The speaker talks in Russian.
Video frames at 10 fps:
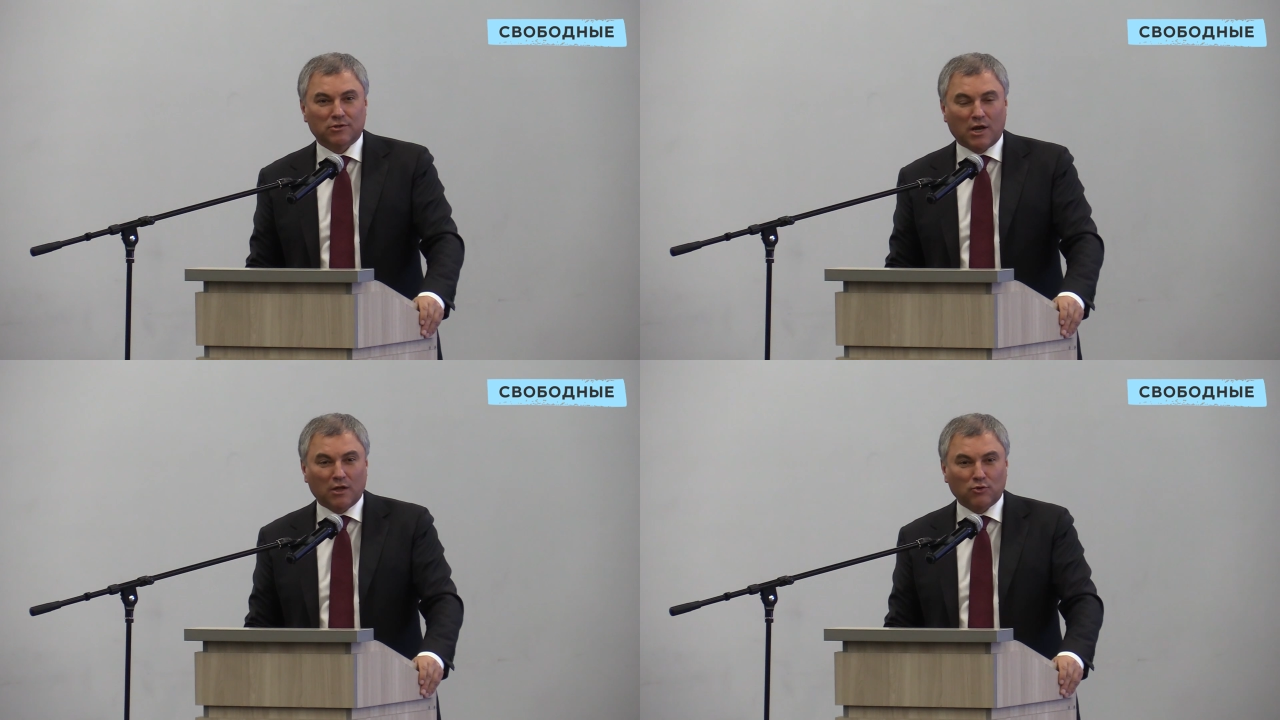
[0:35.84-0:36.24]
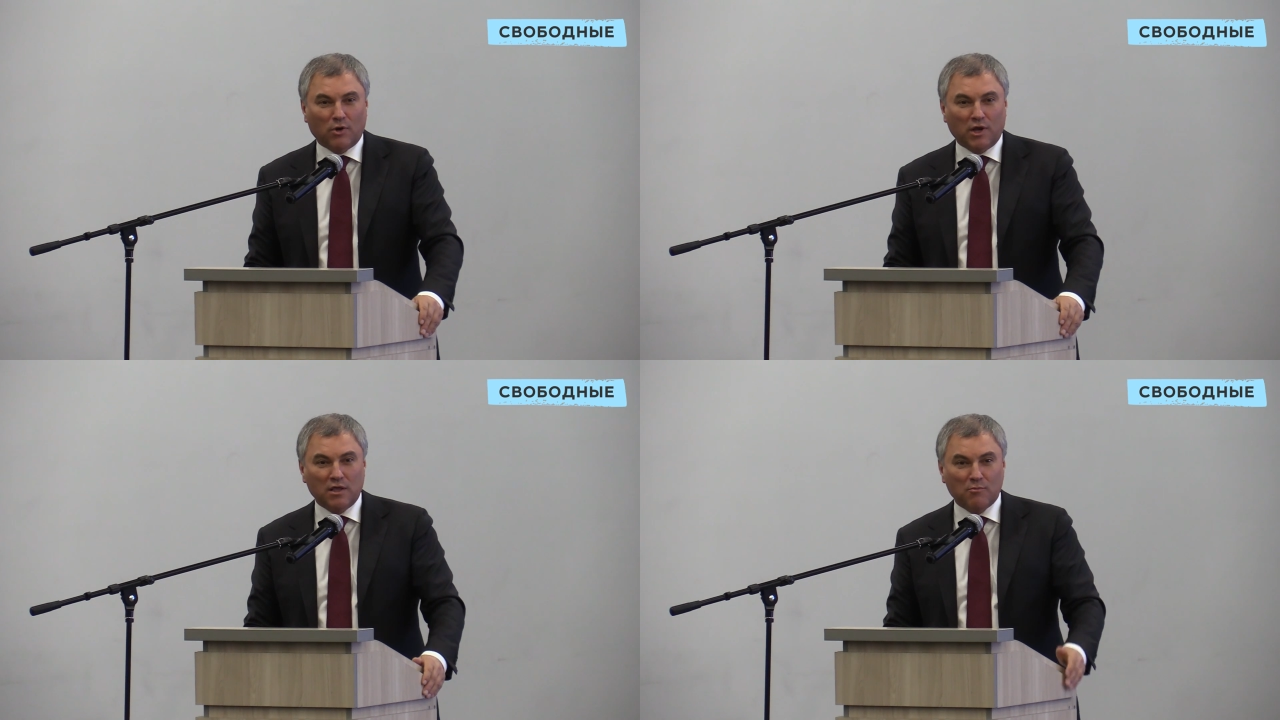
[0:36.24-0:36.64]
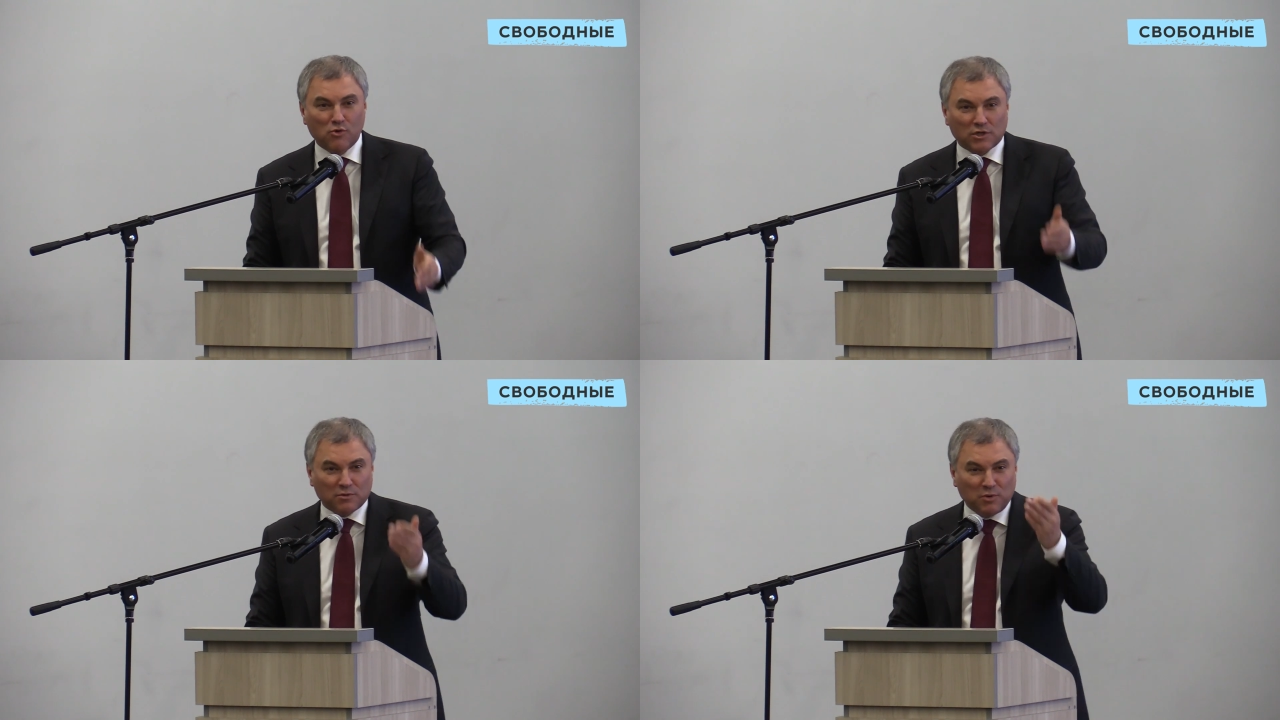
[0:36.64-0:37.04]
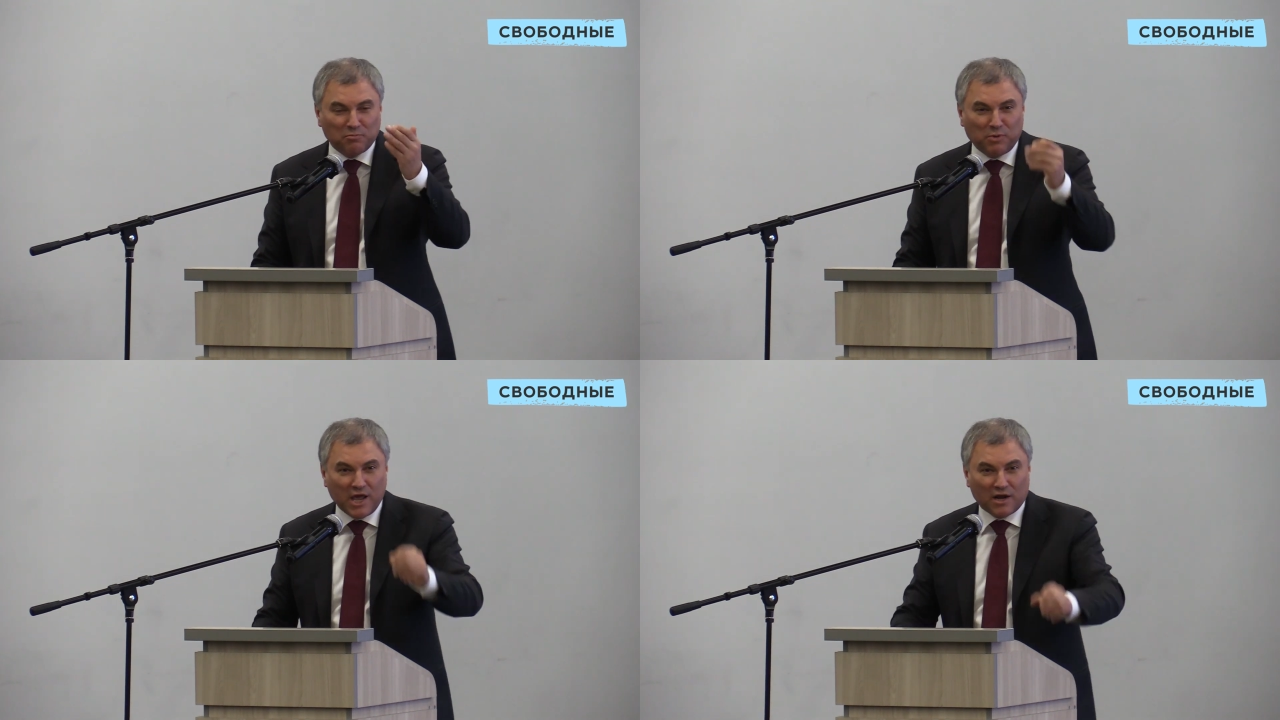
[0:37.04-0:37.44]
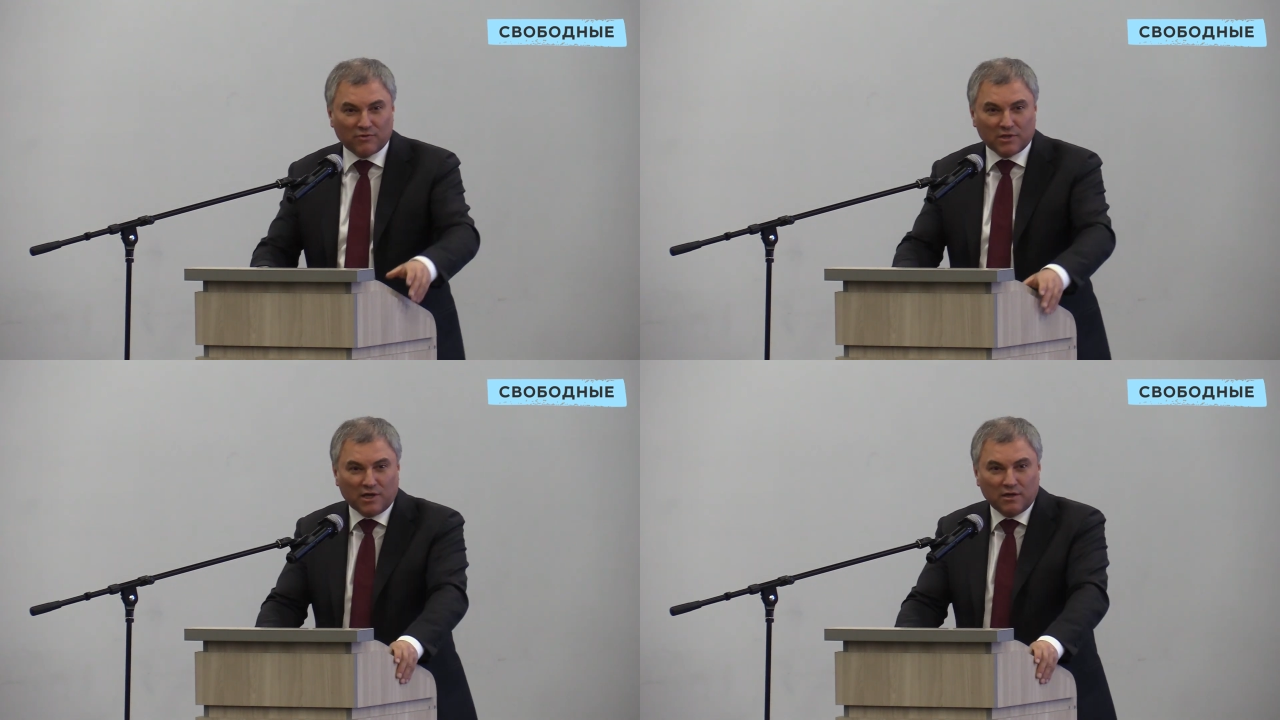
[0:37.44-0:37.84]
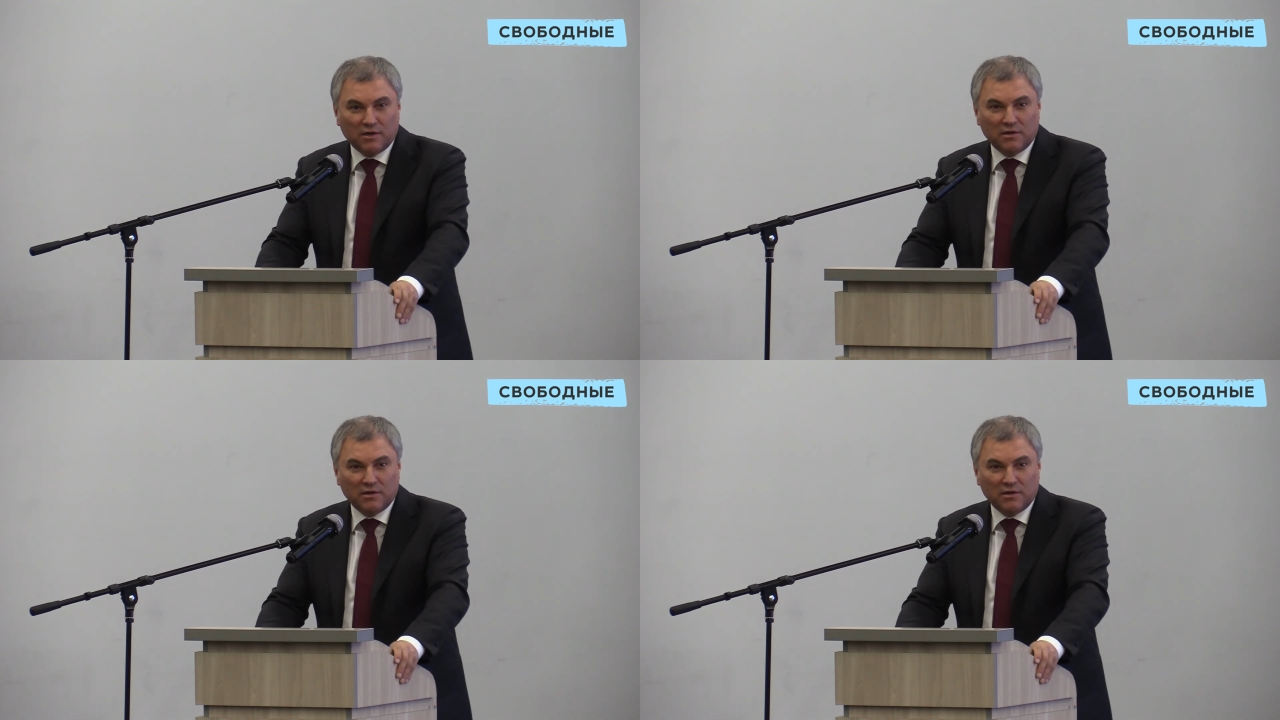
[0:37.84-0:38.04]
Траектория не может быть прерванной.